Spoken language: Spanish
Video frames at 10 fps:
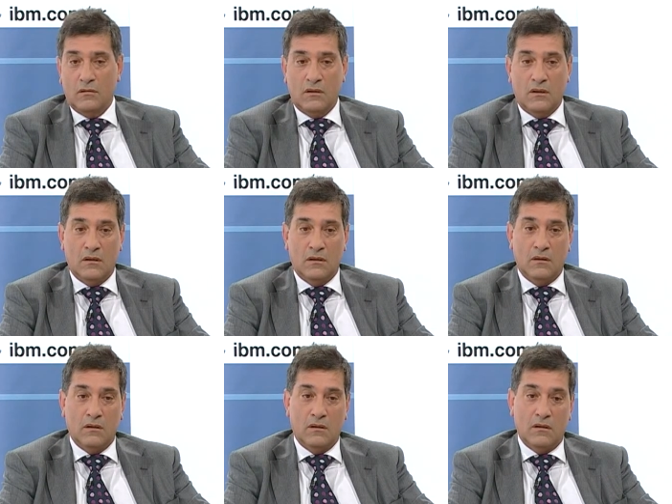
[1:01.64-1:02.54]
el,
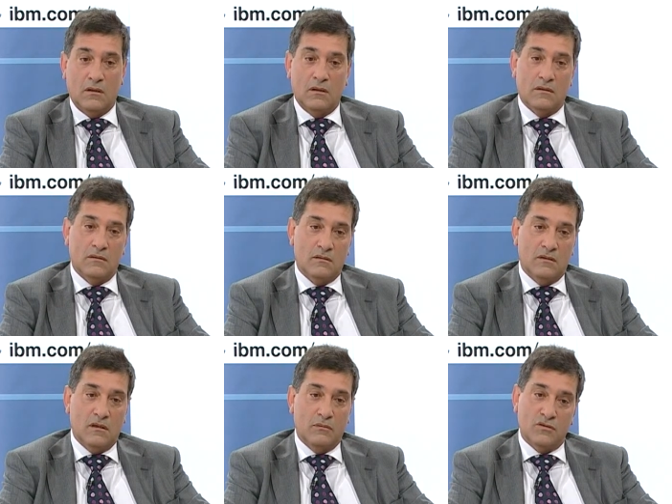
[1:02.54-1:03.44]
eh,
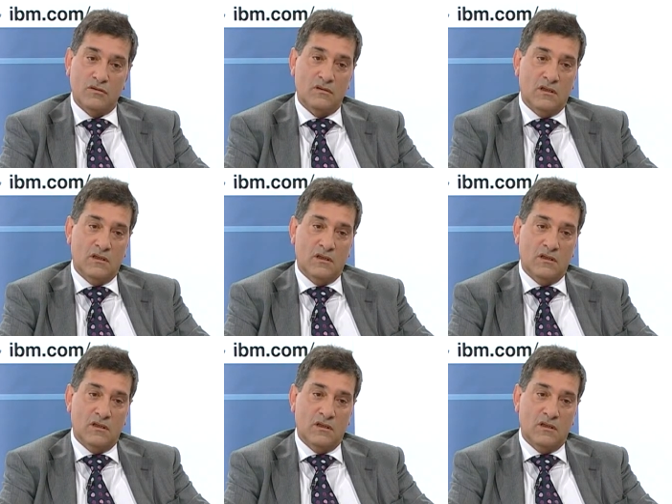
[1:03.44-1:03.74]
digamos,